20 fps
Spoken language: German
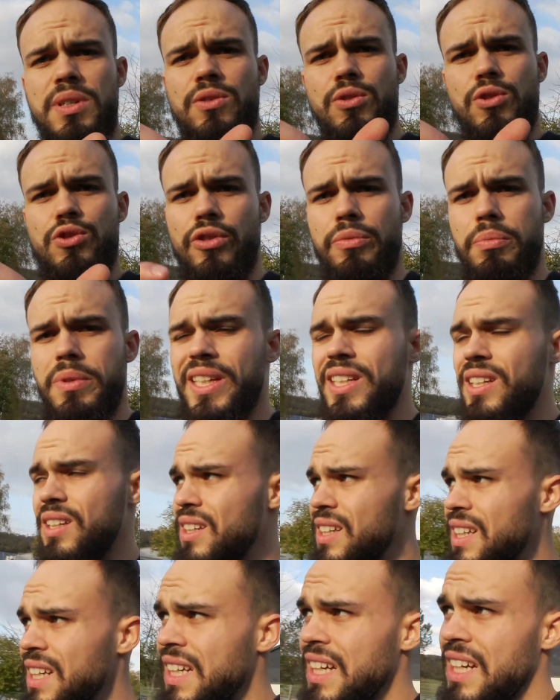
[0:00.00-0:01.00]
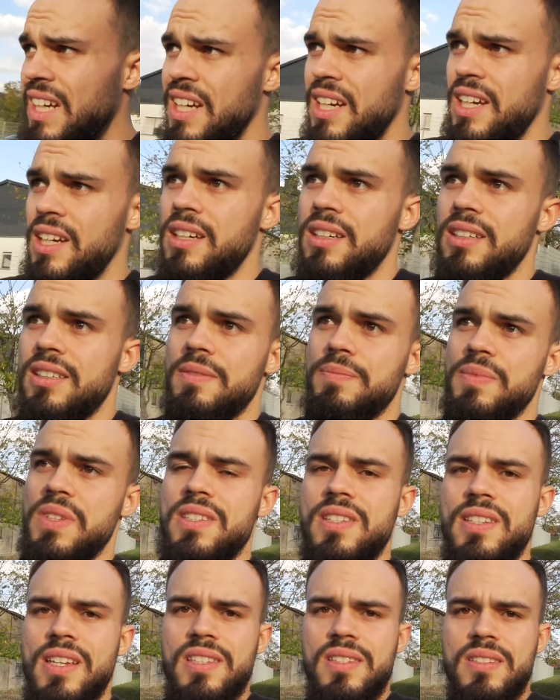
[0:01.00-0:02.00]
Kunststoffblenden. Ähm, die
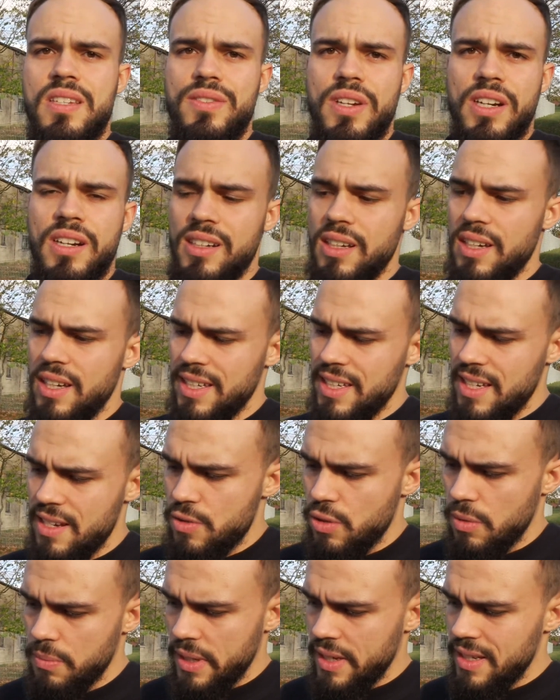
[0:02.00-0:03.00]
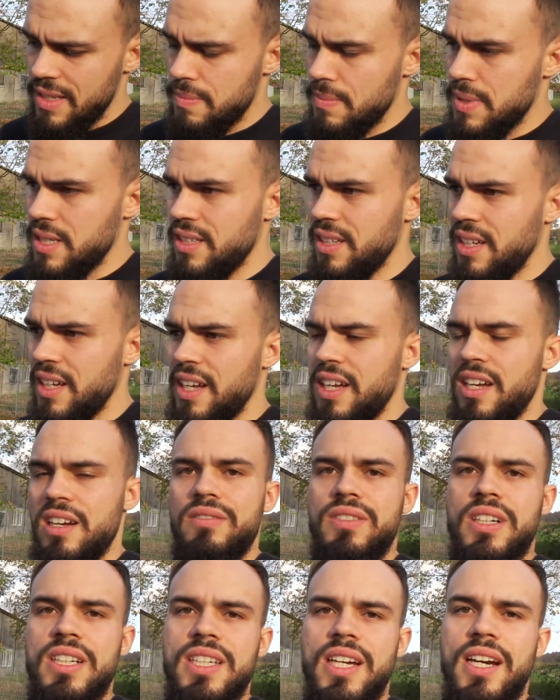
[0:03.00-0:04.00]
sind jetzt nicht wieder da reingekommen erstmal,
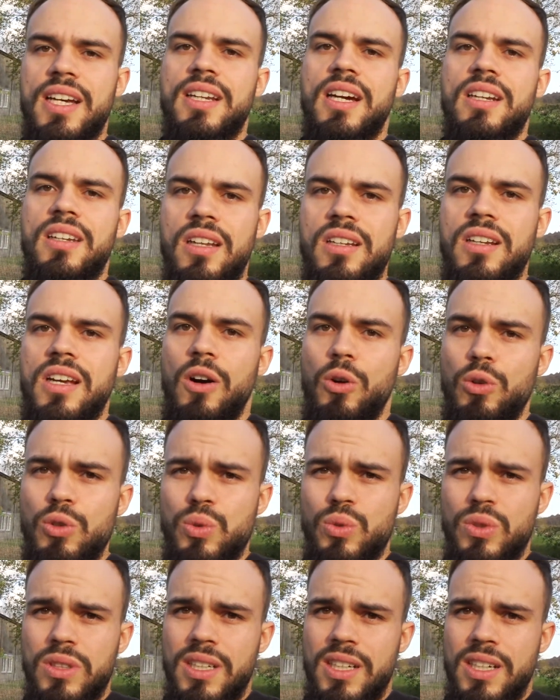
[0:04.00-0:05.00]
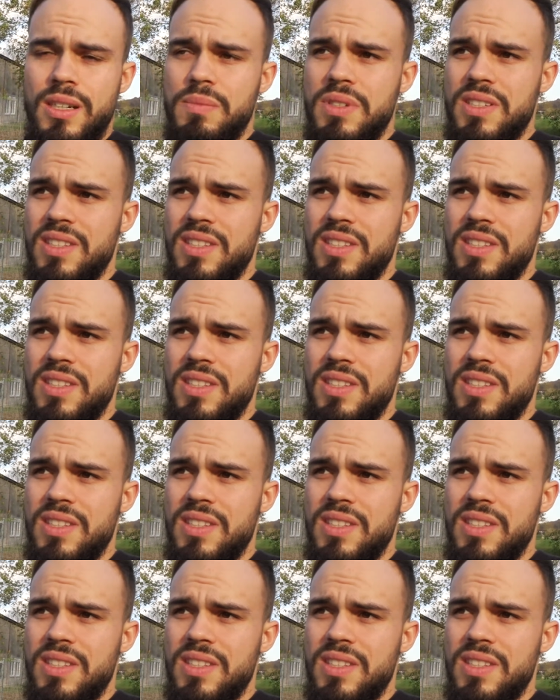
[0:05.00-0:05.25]
weil die einen anderen Grauton haben.